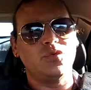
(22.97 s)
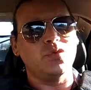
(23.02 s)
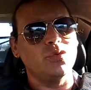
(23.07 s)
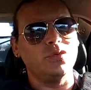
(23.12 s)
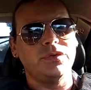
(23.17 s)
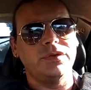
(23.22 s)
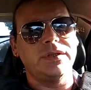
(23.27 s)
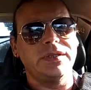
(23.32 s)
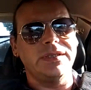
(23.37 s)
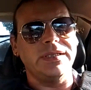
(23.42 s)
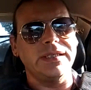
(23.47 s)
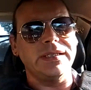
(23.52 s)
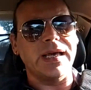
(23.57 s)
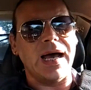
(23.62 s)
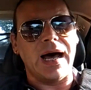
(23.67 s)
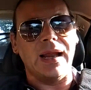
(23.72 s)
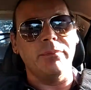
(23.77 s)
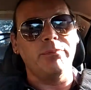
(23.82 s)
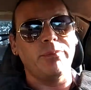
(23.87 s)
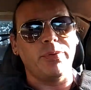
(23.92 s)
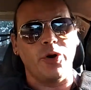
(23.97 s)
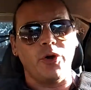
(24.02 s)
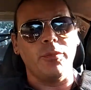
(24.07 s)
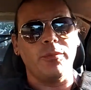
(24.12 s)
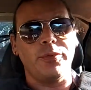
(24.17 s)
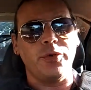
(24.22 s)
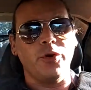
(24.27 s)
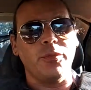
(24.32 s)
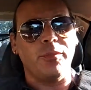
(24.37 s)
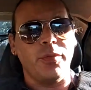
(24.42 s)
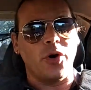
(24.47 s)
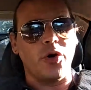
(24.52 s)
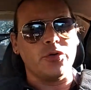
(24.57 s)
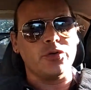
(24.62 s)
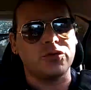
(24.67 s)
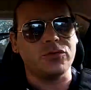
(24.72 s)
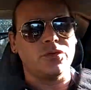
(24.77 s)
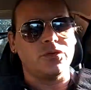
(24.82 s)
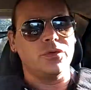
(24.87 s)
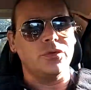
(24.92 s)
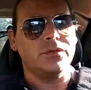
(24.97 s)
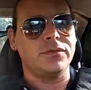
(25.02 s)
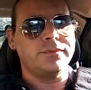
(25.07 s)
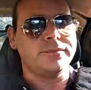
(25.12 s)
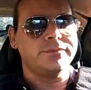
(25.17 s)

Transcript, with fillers: tutti al proprio posto